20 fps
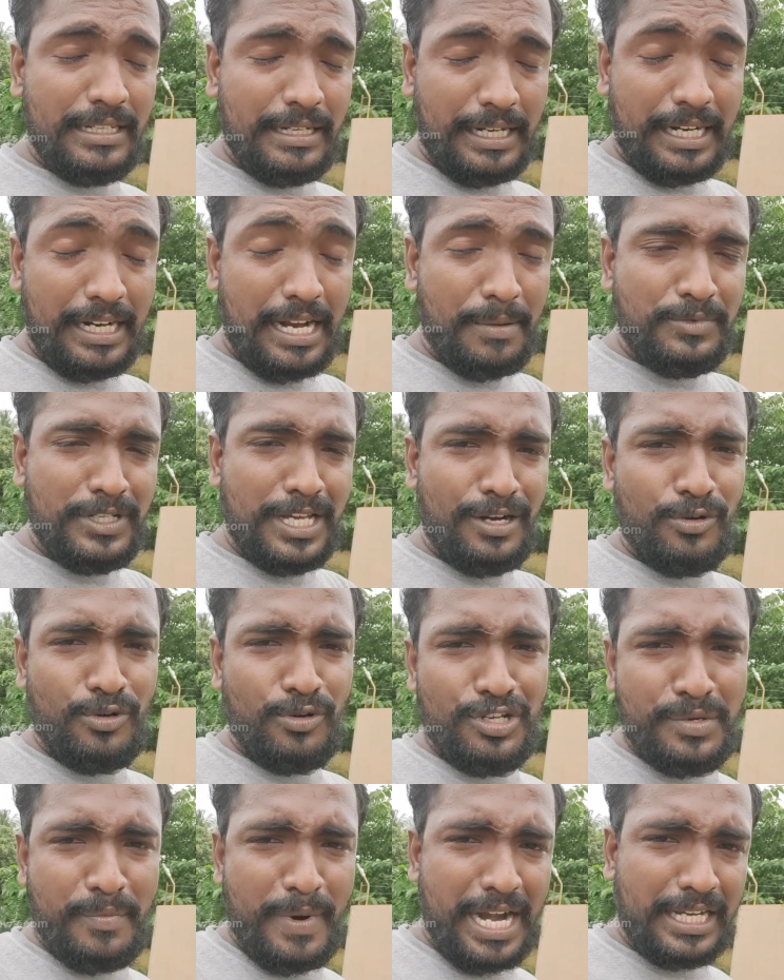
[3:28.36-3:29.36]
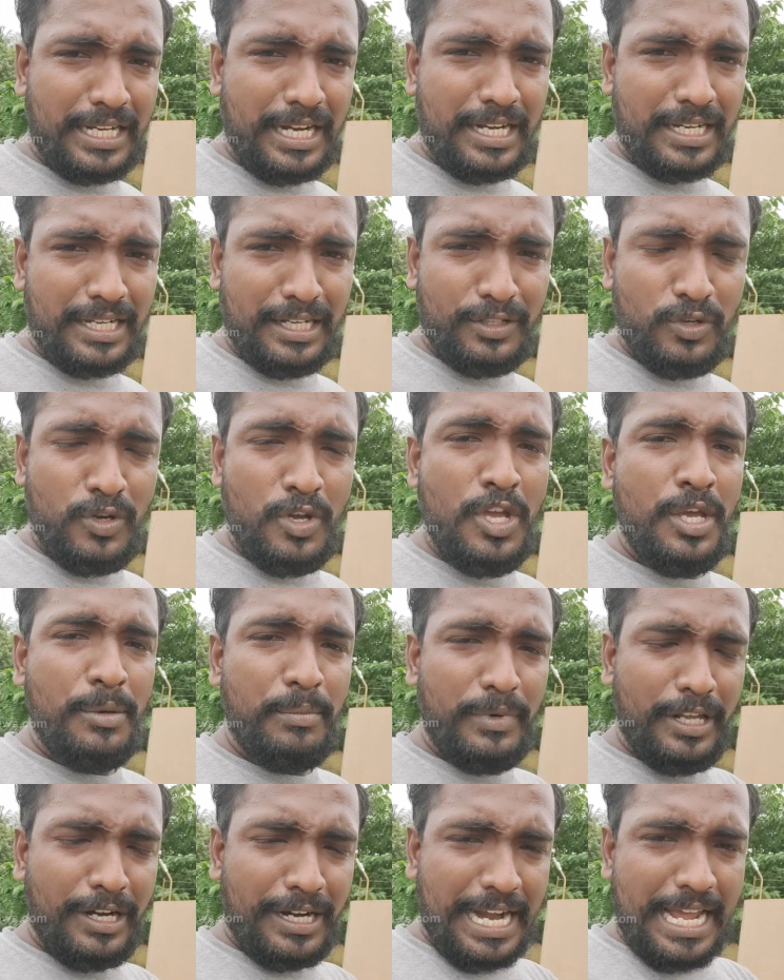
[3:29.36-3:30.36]
కబ్జాల గురించి మాట్లాడలేదు
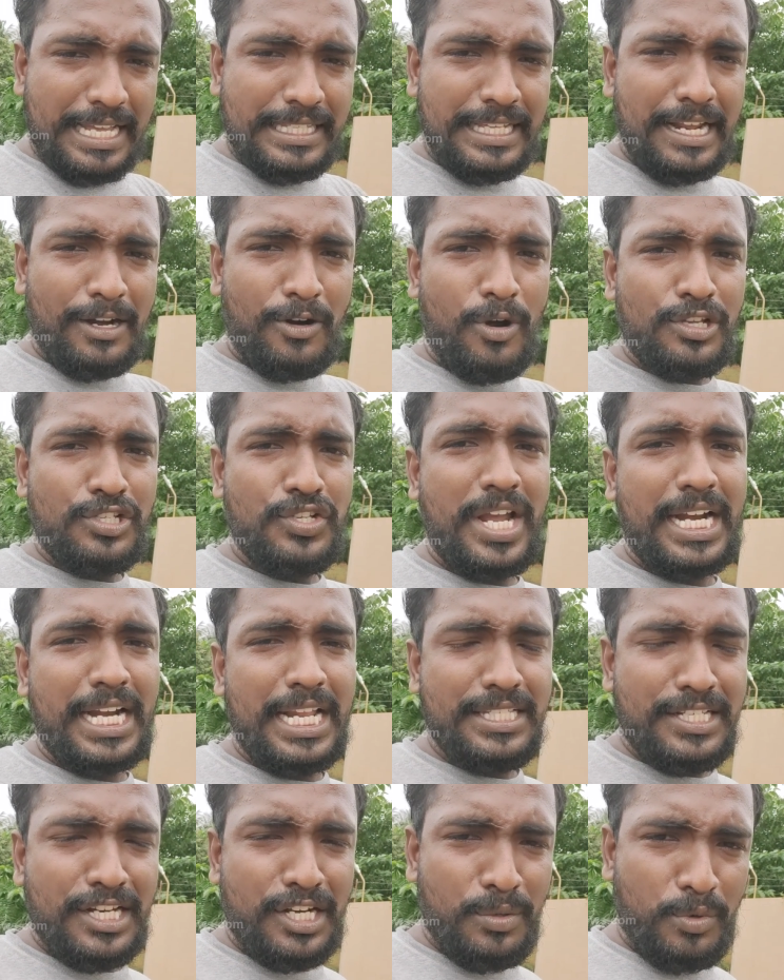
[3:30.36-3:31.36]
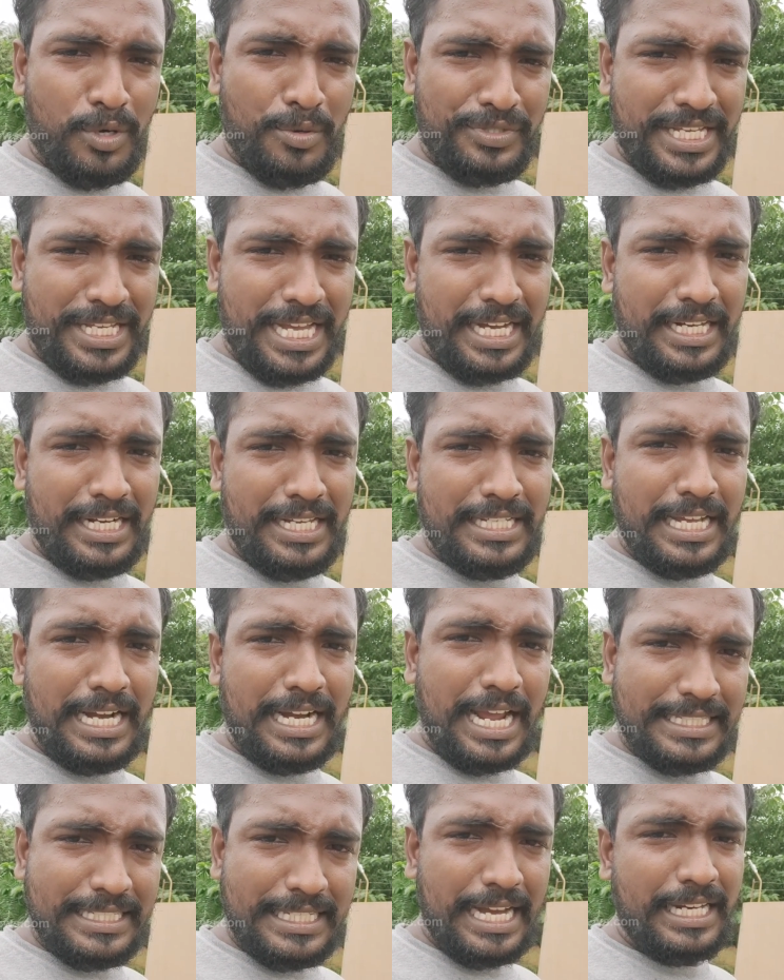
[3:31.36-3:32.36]
మీరు రాజధాని కోసం ఎక్కడ సెంటు భూమి
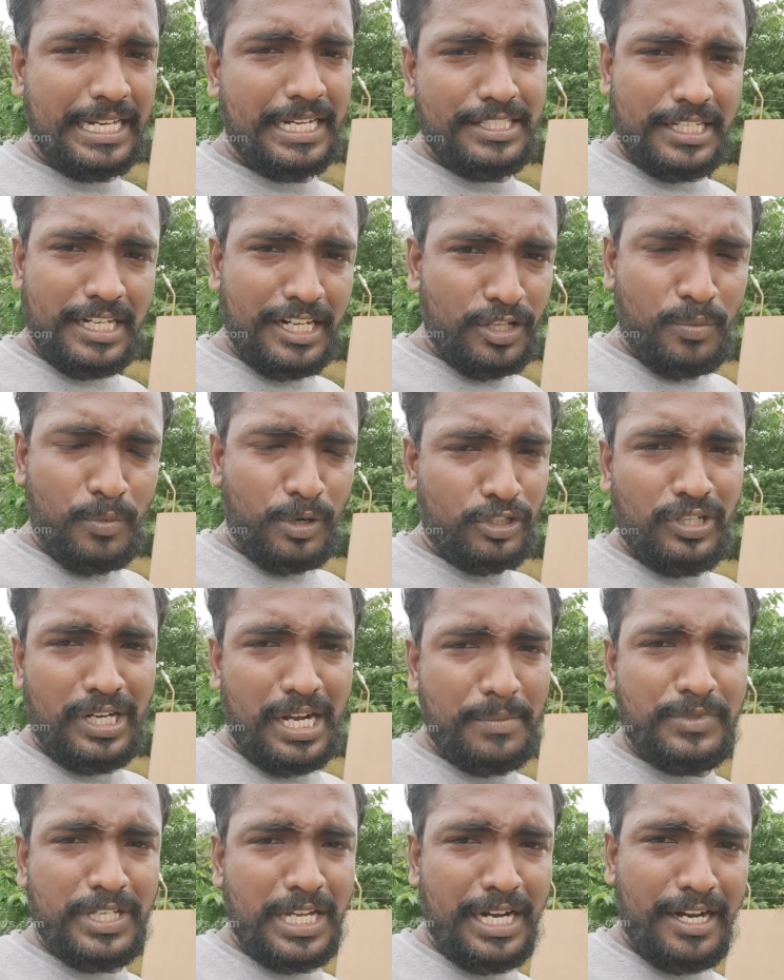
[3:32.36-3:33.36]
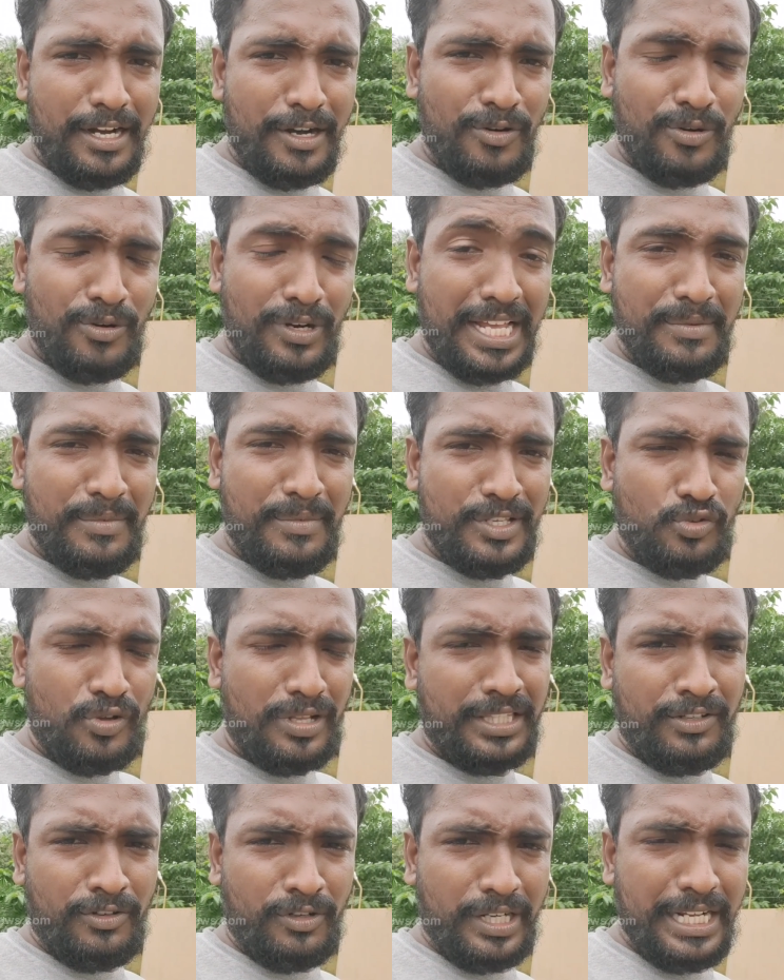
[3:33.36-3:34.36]
సేకరించారా సేకరించలేదు మొత్తం కబ్జాలు అనుకుండా ఇవి మీ
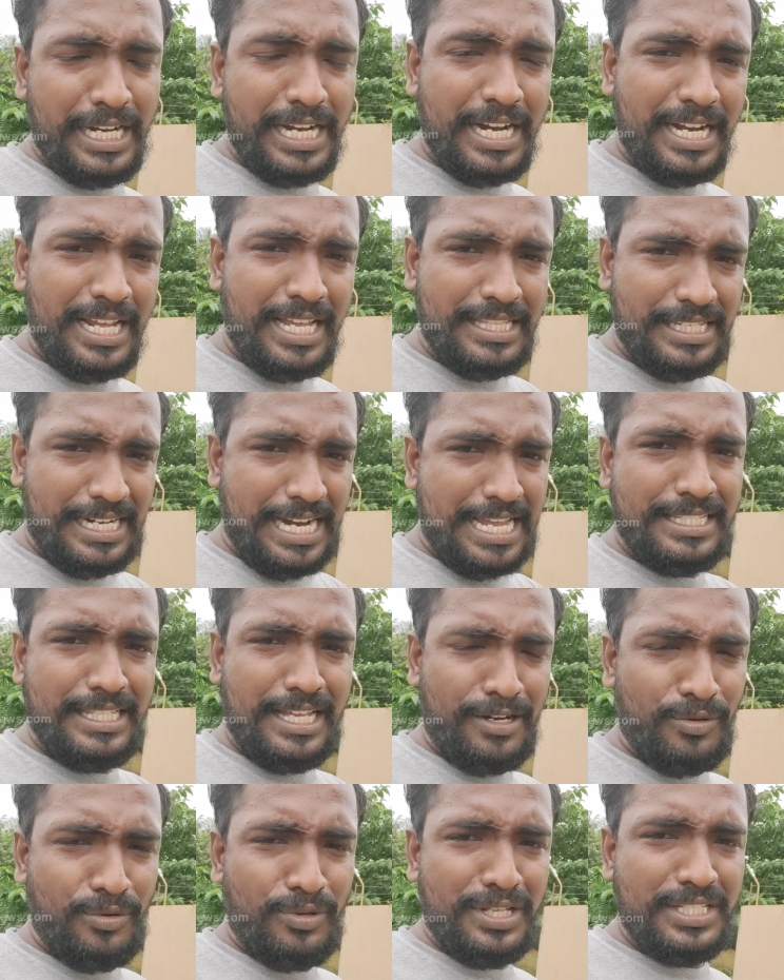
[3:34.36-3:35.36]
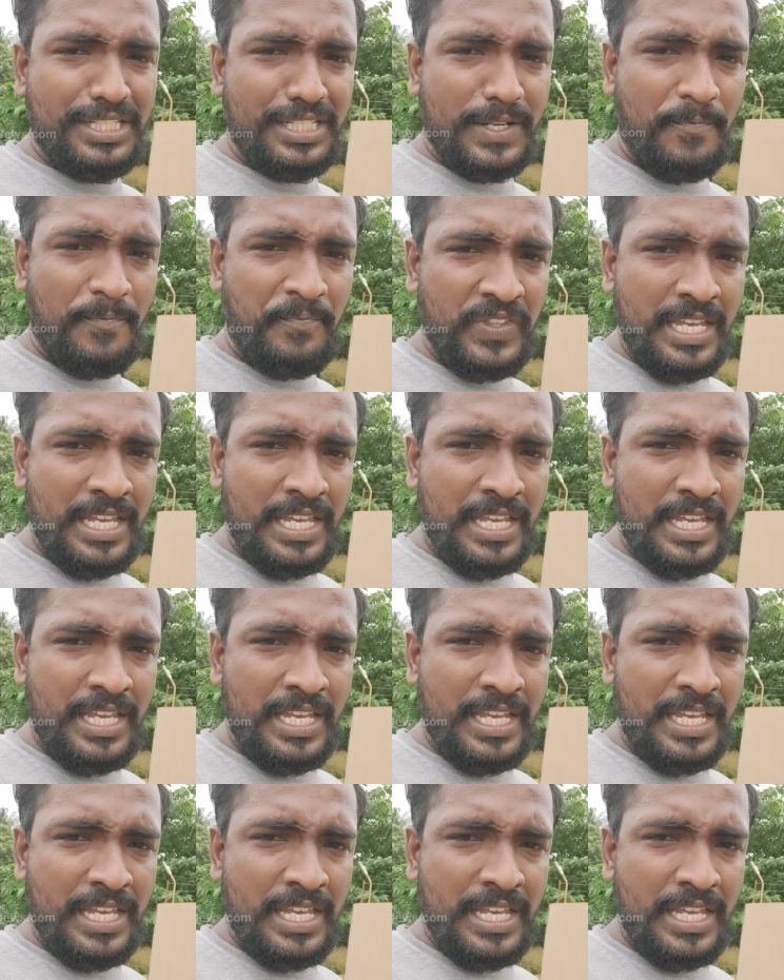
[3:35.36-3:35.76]
సొంతం నేననేది రాజధాని గురించి